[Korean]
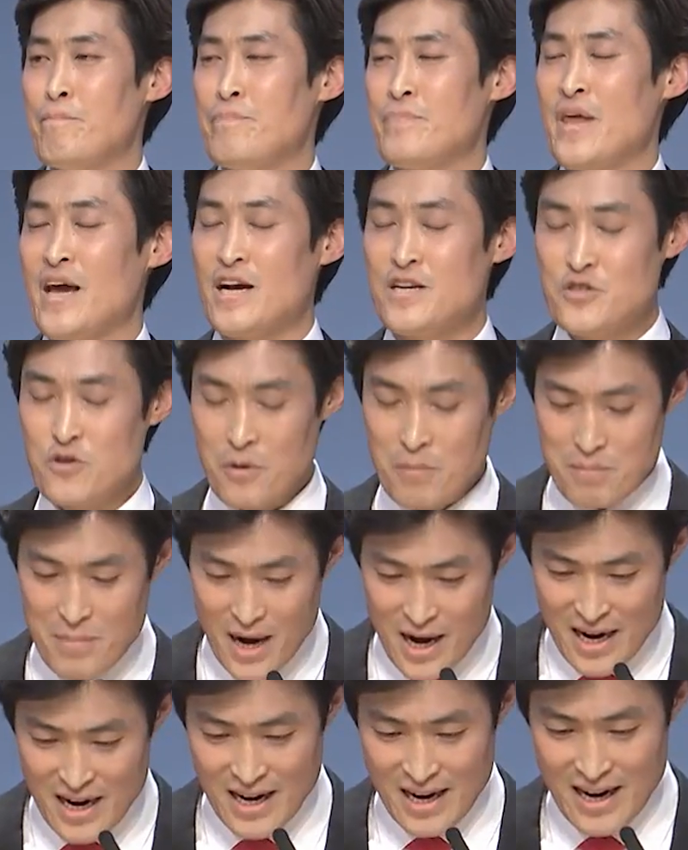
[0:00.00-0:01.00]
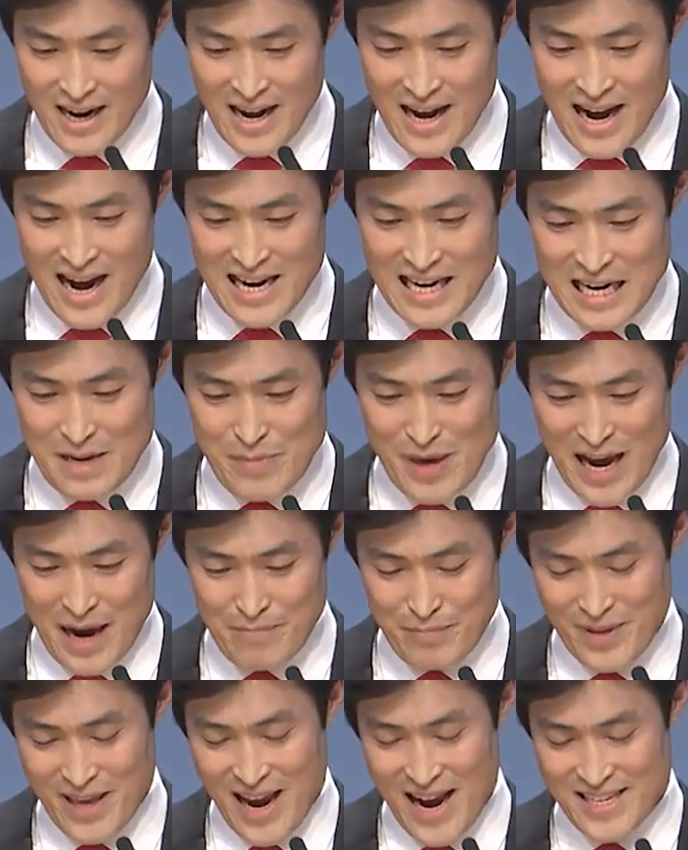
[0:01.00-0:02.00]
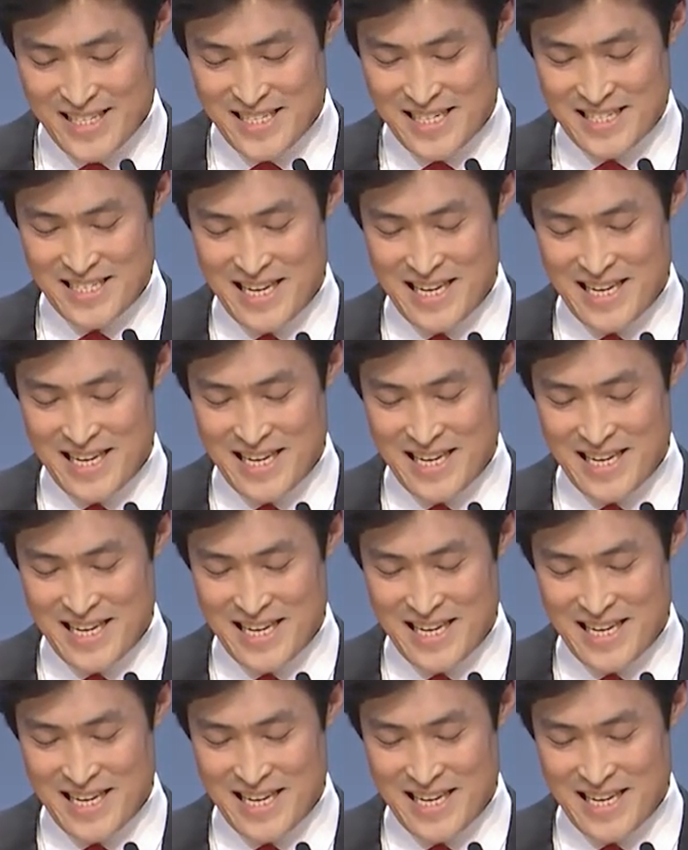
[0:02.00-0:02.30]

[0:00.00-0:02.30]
내가 정말 하나님이 함께 하시는